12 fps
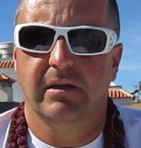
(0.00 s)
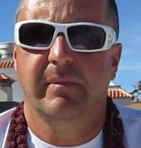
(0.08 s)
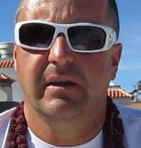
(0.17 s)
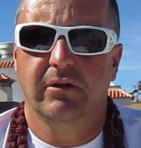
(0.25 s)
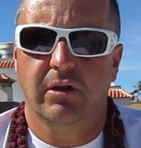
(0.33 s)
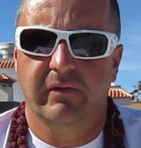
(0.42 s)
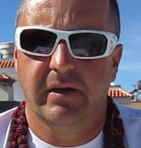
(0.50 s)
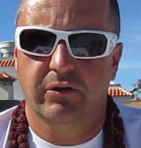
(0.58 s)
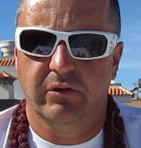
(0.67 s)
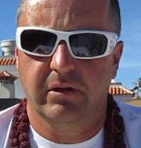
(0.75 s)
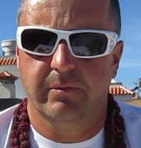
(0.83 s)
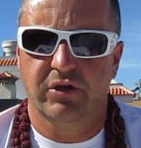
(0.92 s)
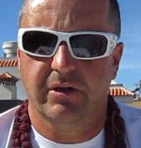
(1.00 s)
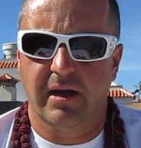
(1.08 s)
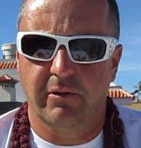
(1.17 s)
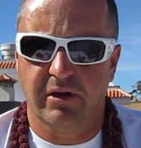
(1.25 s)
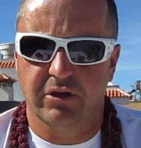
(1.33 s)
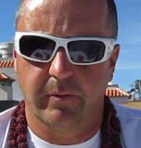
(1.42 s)
I medytować o tym, że ta
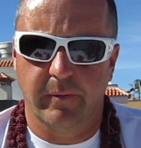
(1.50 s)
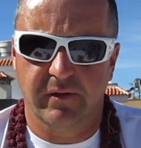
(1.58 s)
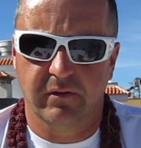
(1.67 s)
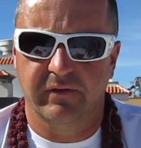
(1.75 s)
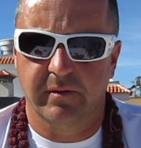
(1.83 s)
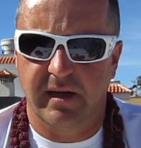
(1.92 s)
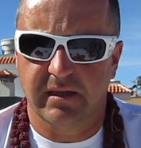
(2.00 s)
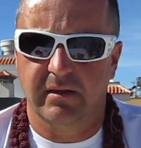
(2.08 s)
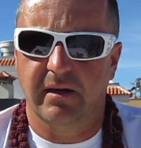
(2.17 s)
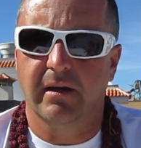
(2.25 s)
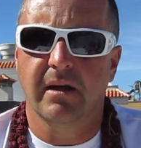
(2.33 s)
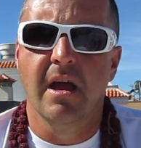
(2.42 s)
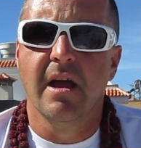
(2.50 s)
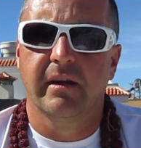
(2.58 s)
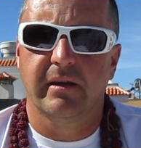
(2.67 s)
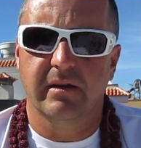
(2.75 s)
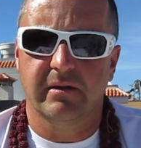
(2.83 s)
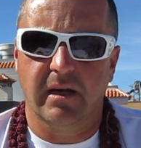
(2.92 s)
aura się po prostu wzmacnia,
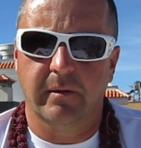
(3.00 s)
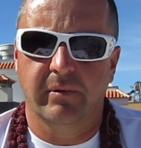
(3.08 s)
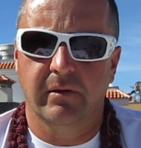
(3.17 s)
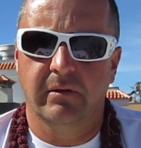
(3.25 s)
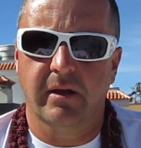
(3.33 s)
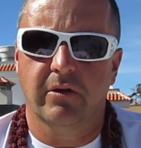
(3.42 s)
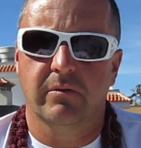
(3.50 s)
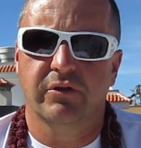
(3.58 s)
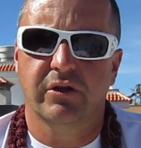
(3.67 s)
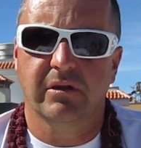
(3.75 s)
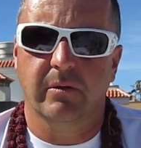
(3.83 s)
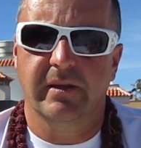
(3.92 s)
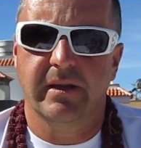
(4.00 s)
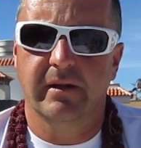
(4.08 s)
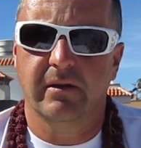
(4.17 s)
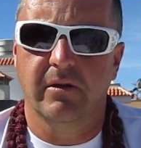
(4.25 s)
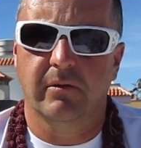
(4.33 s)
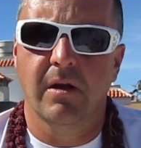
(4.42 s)
jest jakby taką czystą
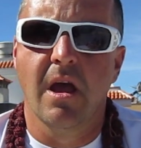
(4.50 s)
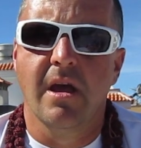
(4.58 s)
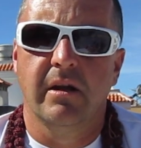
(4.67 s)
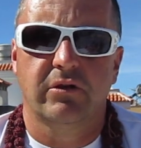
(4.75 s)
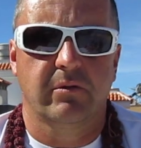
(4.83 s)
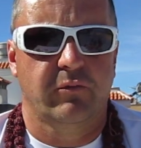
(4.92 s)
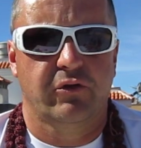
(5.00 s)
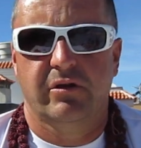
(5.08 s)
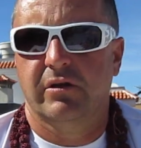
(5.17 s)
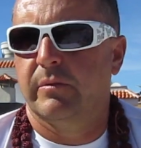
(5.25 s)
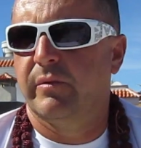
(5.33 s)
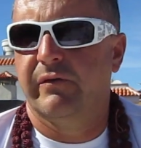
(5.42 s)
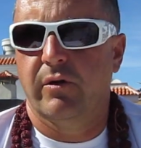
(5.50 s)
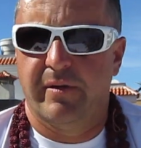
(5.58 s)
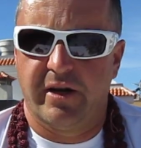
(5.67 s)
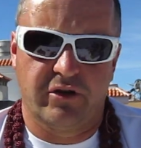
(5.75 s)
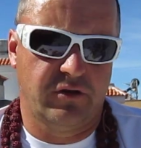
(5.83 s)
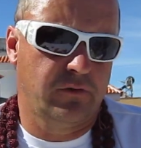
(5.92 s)
energią, czy możecie sobie
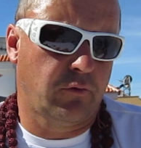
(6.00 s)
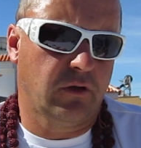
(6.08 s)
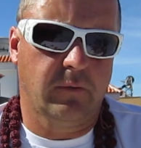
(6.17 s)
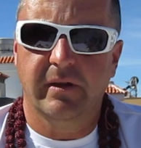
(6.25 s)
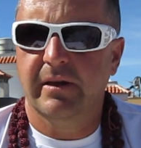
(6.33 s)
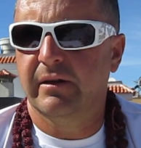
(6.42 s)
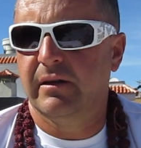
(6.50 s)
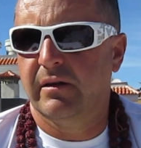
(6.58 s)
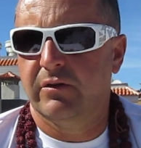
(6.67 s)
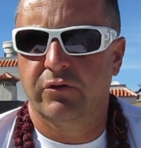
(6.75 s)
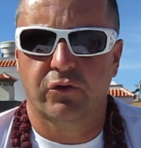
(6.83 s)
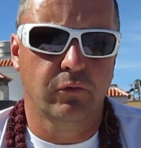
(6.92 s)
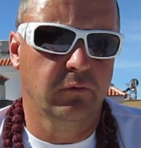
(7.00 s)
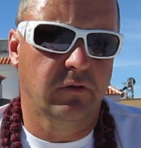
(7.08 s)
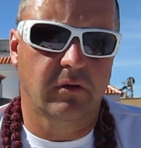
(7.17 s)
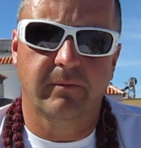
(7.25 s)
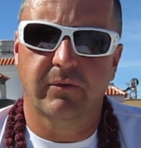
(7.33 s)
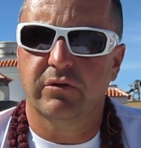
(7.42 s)
wyobrażać złotą energię,
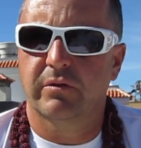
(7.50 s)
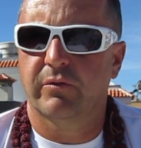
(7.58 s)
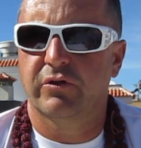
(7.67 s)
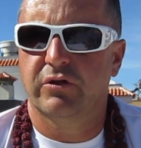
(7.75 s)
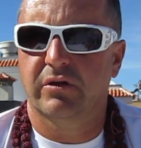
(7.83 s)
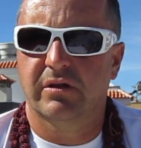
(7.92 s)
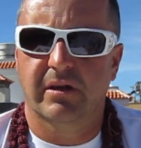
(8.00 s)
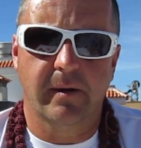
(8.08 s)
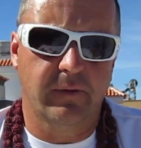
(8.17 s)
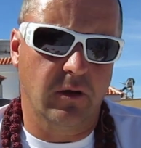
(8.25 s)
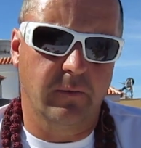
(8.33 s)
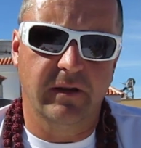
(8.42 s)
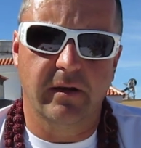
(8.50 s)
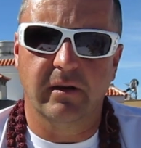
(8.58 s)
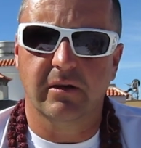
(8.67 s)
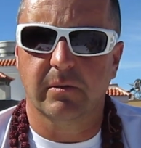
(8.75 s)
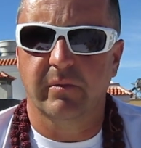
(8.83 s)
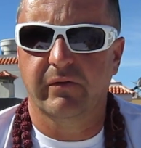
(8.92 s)
żółtą, czy możecie srebrną
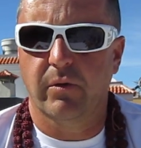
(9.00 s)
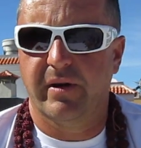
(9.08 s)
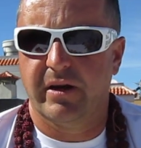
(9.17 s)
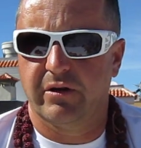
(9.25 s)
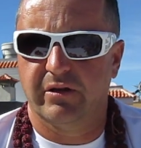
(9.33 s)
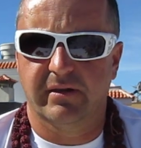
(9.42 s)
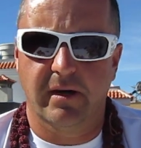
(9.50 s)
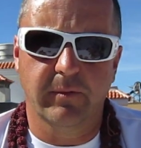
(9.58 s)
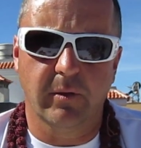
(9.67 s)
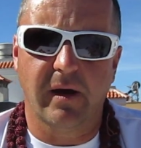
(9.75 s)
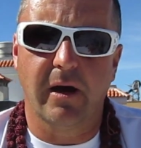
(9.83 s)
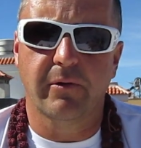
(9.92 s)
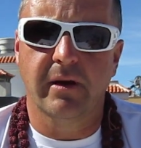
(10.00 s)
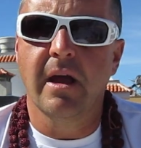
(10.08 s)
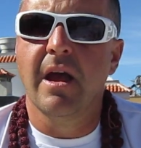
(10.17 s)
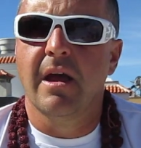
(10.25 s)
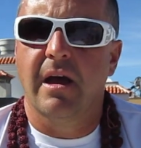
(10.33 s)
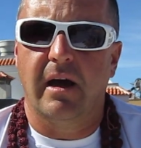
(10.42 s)
energię sobie wyobrażać, srebrną aurę,
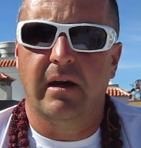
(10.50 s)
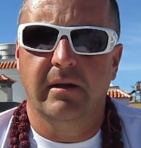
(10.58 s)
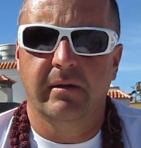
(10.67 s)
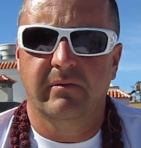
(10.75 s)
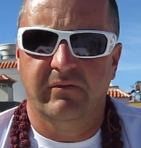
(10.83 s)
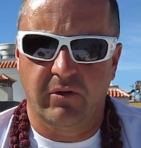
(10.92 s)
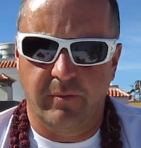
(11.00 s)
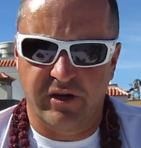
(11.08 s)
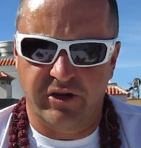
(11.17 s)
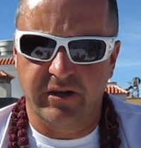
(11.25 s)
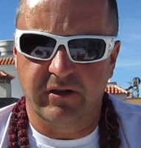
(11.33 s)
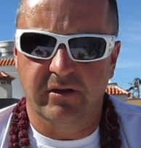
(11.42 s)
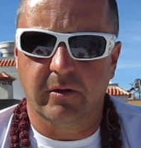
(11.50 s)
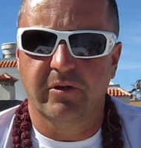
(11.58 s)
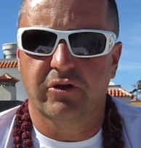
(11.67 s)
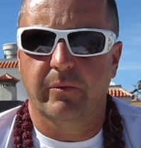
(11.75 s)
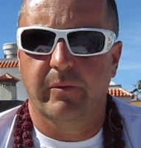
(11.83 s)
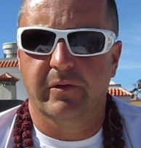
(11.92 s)
ale wyobrażajcie sobie,
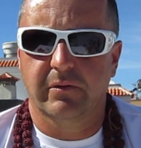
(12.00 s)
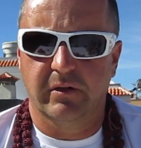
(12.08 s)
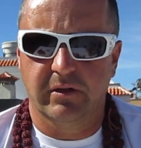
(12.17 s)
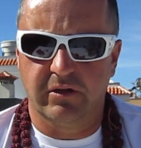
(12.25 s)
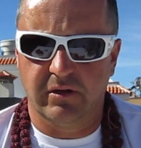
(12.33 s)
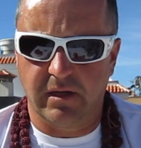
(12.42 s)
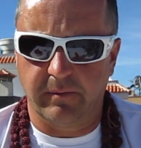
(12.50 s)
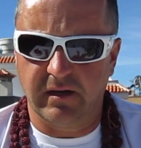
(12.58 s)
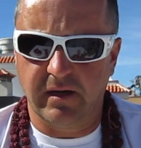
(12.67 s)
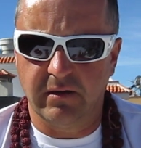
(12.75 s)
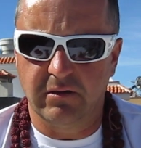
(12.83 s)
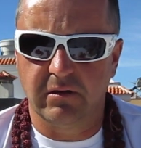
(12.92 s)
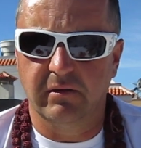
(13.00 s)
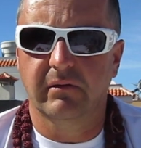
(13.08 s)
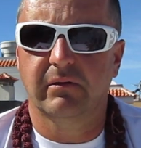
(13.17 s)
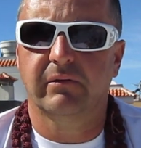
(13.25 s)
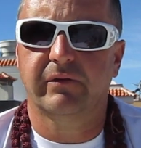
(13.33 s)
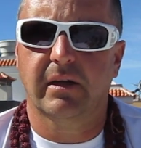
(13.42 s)
że po prostu jesteście zamknięci y,
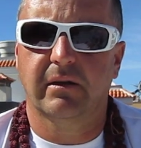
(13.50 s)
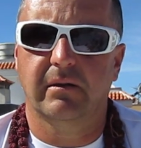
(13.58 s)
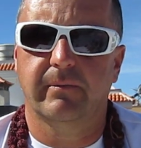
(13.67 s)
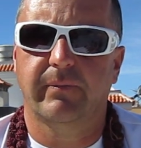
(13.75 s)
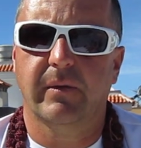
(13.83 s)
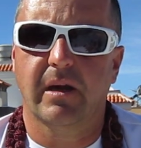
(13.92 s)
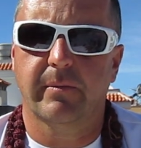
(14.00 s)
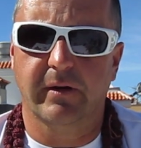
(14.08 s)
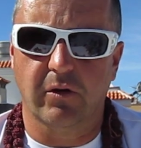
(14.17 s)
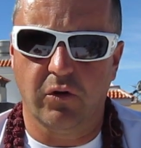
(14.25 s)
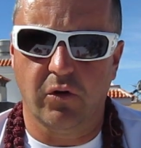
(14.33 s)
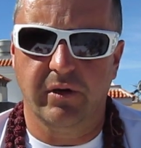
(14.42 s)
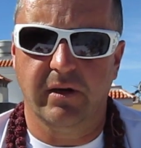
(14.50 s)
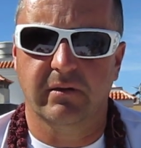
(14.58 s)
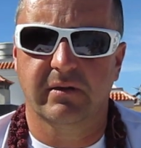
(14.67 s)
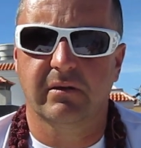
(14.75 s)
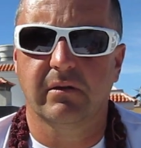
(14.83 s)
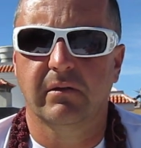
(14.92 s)
w takim jakby kokonie,
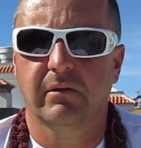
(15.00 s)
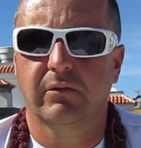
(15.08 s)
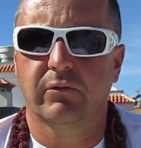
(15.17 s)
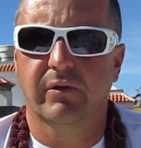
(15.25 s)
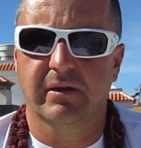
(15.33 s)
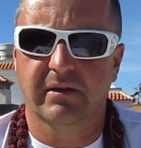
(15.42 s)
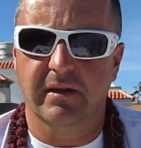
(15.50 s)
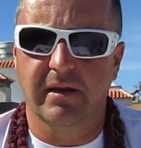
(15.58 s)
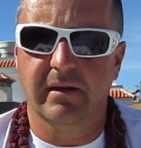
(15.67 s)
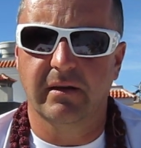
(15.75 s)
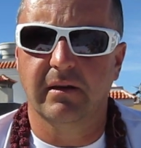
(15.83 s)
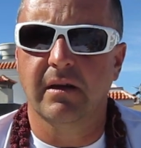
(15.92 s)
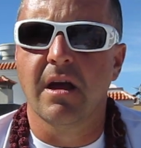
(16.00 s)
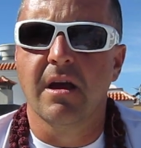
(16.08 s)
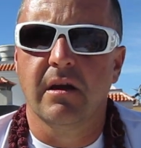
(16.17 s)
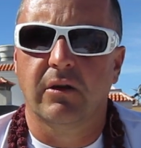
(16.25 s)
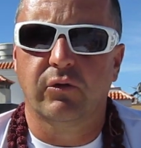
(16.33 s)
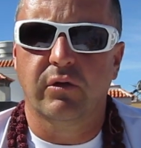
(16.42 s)
y, który jest z energii,
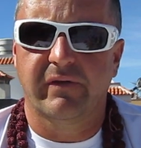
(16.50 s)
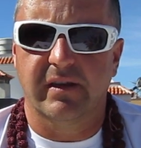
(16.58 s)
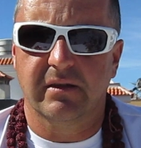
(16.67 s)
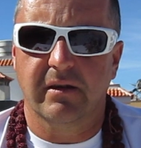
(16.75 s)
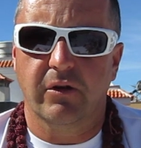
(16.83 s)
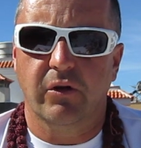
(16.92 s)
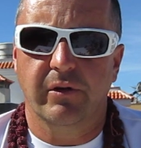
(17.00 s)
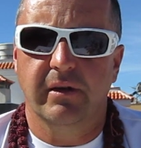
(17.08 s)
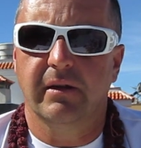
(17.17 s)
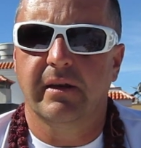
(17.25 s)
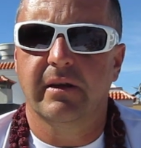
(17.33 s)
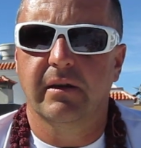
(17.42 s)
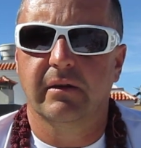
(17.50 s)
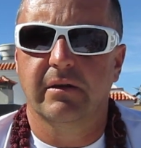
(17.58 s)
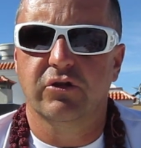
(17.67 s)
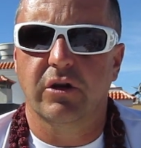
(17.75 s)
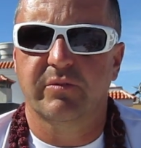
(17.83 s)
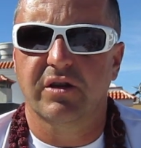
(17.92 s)
który was chroni
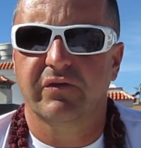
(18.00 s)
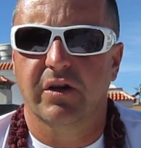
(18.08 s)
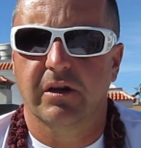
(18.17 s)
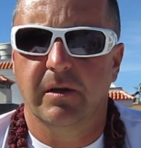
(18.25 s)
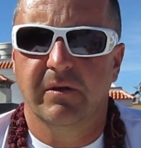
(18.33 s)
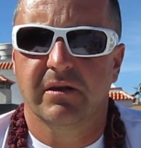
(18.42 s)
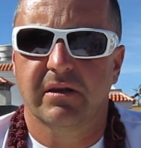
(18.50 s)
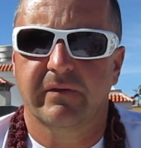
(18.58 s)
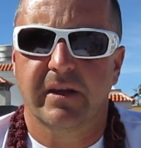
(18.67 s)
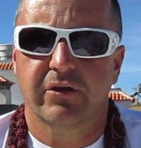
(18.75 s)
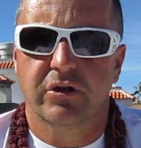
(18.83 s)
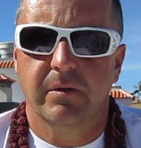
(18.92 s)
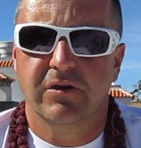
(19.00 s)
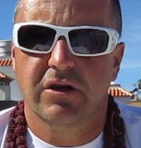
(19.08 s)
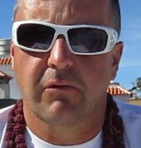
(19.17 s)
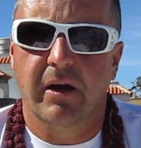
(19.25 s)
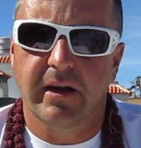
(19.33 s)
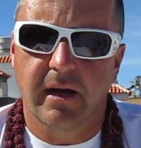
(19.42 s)
energetycznie przed wszelkimi zewnętrznymi
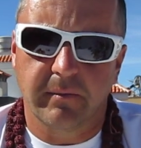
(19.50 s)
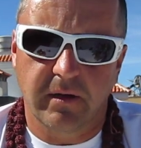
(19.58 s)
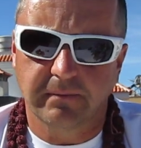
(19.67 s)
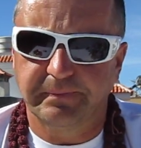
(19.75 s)
działaniami